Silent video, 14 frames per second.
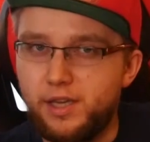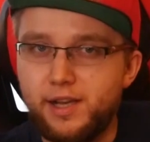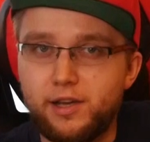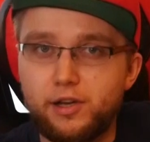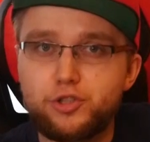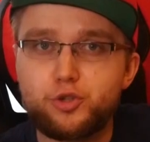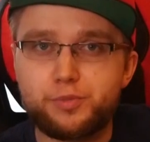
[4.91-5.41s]

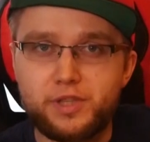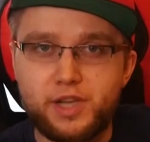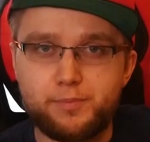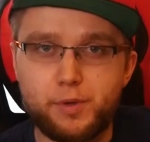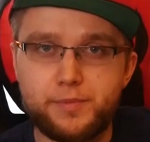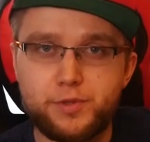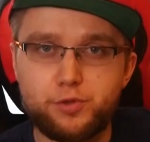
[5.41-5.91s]
Ile osób,
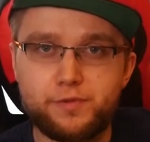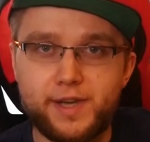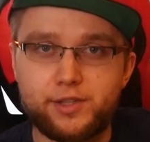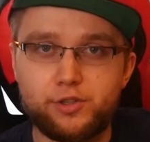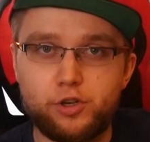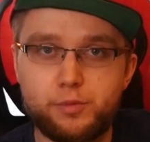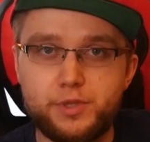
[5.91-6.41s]
tyle pomysłów
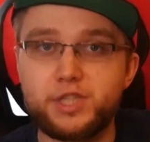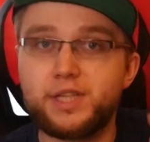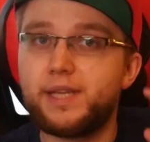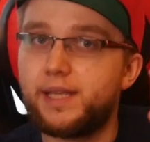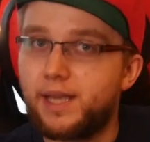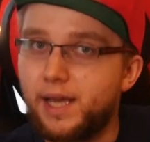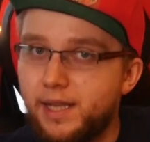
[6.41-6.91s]
jak to robić
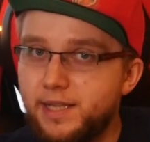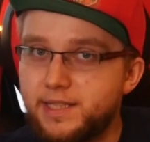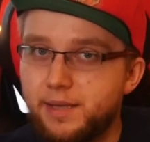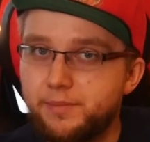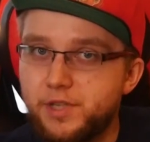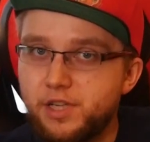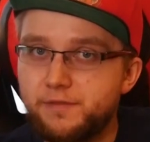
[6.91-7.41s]
i ja nie
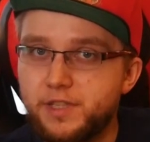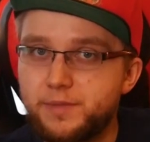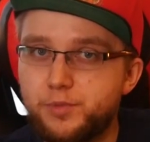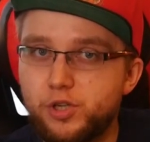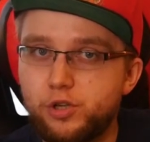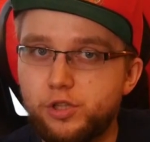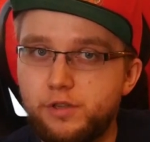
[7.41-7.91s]
zamierzam Was
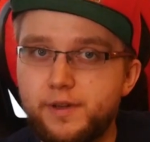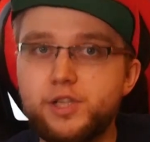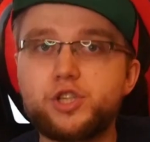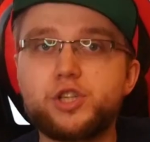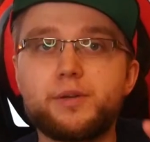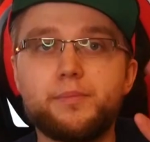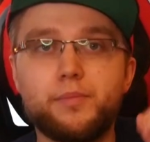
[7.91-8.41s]
przekonywać,
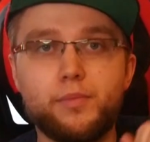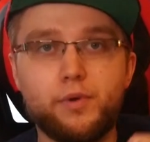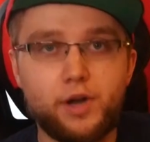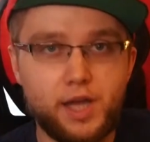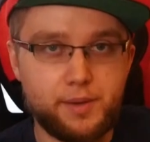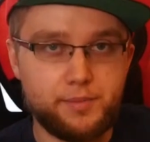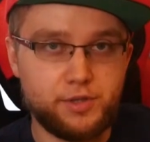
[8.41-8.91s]
że
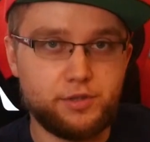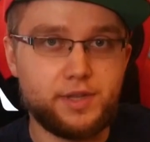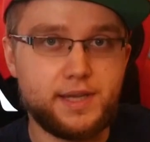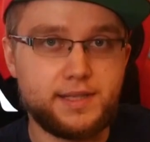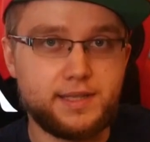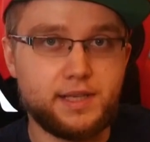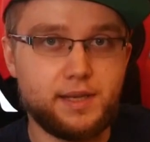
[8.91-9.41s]
moja
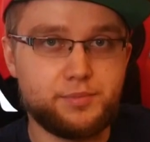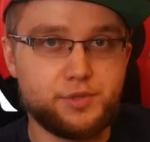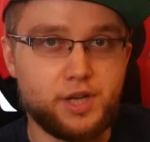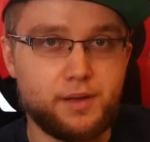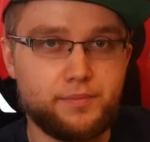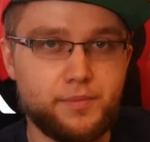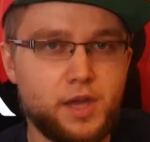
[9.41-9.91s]
metoda jest
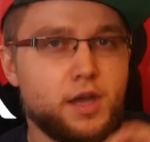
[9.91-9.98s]
najlepsza.